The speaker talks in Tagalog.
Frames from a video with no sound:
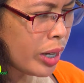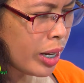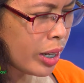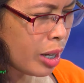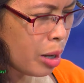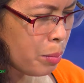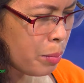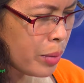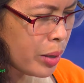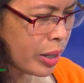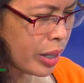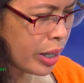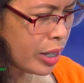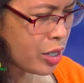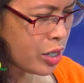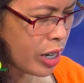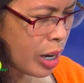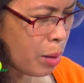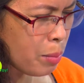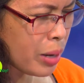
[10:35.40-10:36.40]
nga kami,
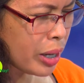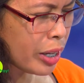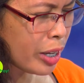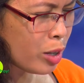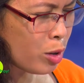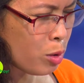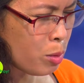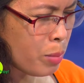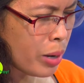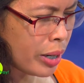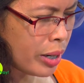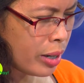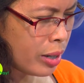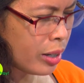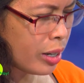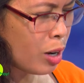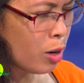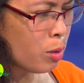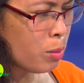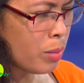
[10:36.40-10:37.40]
siya makiguban
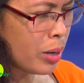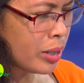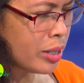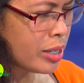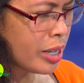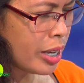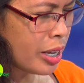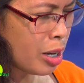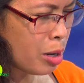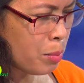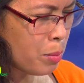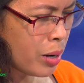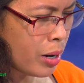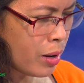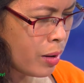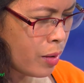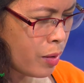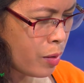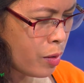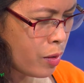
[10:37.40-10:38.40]
kauban sa iyang
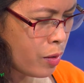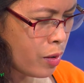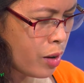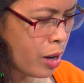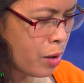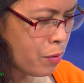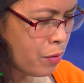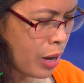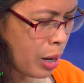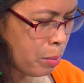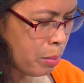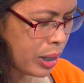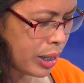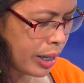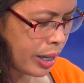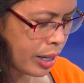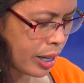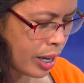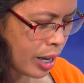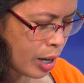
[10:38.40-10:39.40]
mga uh,
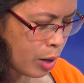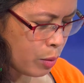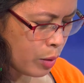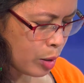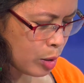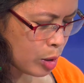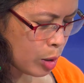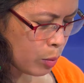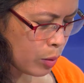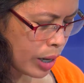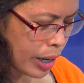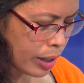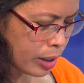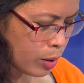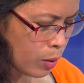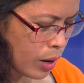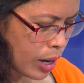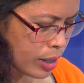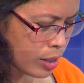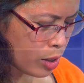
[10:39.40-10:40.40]
family. We also would like
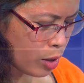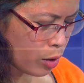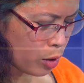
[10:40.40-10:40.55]
to ask you